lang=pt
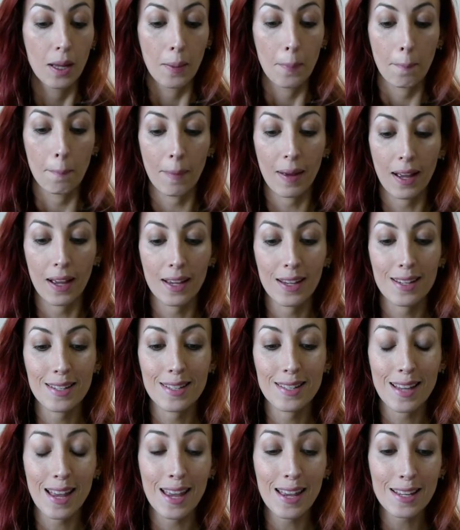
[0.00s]

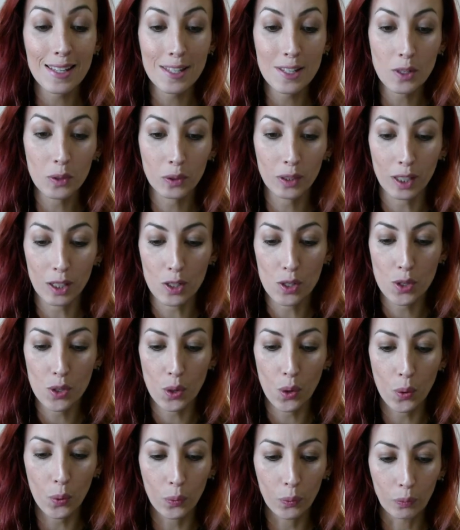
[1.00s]
Mas esse
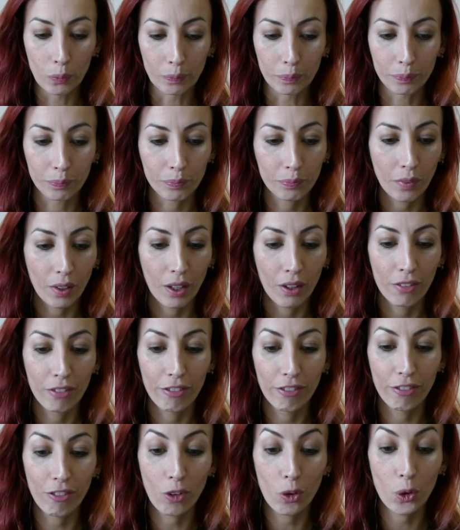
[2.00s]
ultrassom
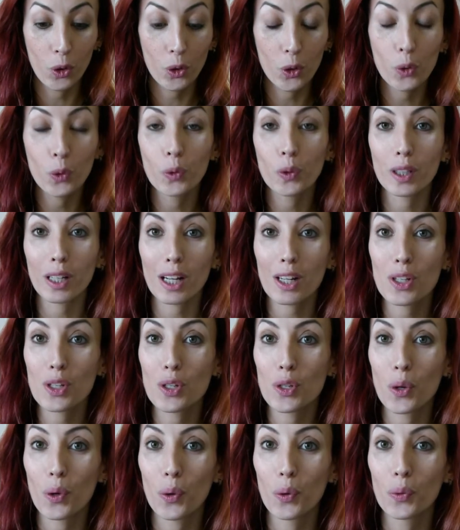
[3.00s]
foi o
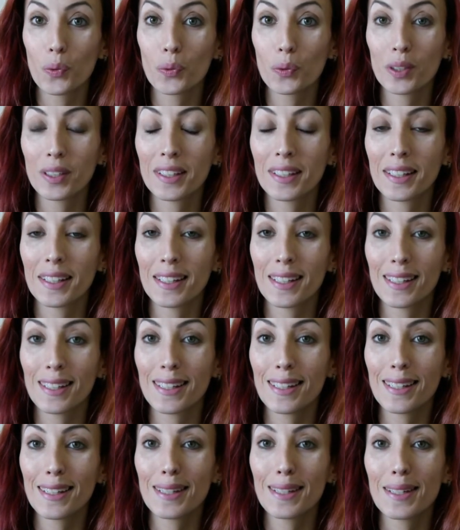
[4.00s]
ultrassom
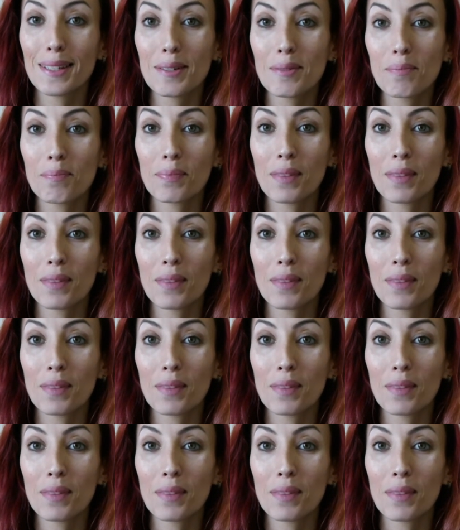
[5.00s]
que,